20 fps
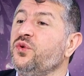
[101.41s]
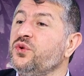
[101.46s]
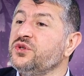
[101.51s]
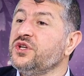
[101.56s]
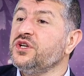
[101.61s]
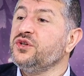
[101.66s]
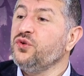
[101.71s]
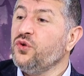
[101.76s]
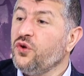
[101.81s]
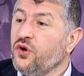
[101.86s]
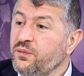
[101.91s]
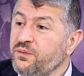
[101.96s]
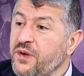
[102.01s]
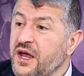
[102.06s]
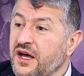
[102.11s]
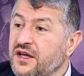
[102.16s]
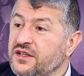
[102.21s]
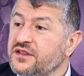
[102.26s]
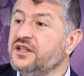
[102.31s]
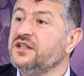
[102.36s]
oradaki o
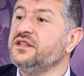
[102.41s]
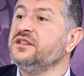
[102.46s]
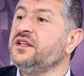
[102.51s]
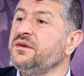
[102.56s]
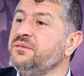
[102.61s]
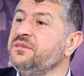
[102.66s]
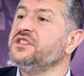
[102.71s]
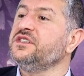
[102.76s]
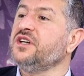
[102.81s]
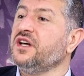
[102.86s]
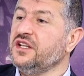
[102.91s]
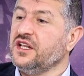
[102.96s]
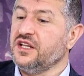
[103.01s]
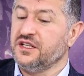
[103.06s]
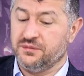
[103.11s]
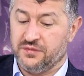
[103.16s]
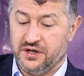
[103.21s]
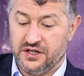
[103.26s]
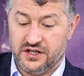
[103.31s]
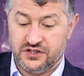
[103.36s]
beyanlarından biz
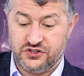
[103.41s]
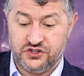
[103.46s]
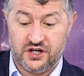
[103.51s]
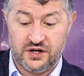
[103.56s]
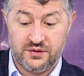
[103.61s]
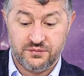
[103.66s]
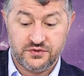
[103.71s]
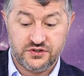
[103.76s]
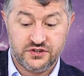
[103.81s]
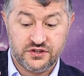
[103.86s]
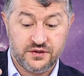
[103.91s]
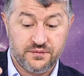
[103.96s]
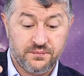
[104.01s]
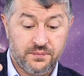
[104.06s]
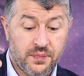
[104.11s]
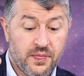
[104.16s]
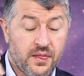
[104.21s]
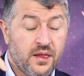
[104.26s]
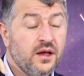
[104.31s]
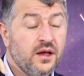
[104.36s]
alalım alacağımızı.